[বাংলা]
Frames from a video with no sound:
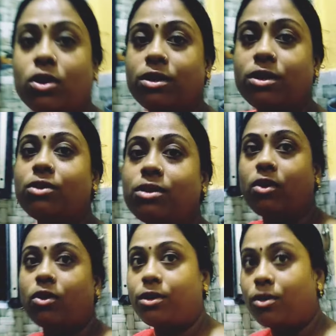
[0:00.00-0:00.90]
কদিন ধরে
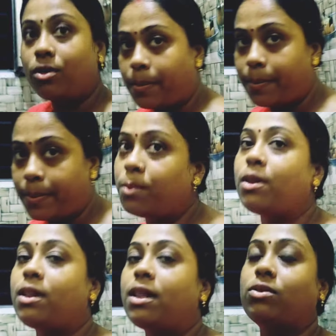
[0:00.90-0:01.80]
কন্টিনিউ সাপের স্বপ্ন
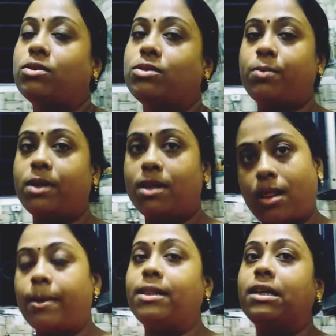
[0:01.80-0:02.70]
দেখা হচ্ছে তোমার দাদা
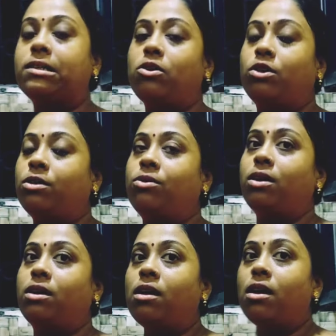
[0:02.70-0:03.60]
ভাই দেখছে কদিন ধরে
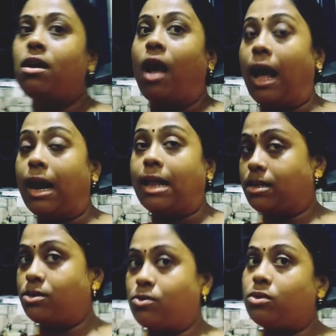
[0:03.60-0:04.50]
আর আজকে
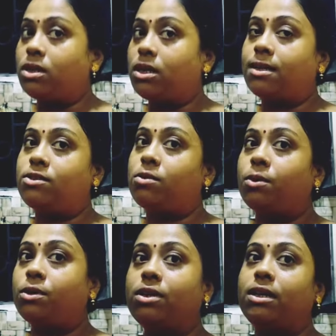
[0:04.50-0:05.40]
স্কুল থেকে আসার সময়
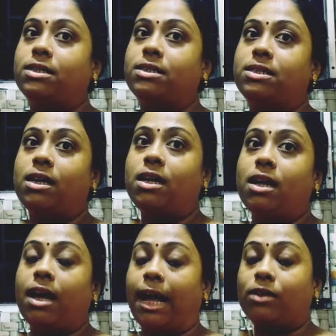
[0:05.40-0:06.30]
তো দেখেছি
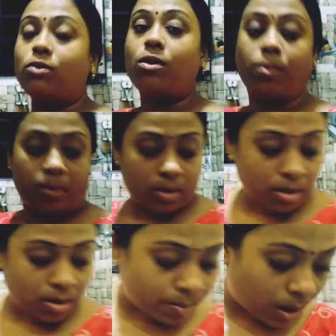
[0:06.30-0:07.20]
এত
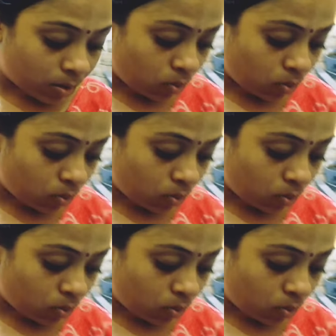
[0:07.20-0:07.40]
ও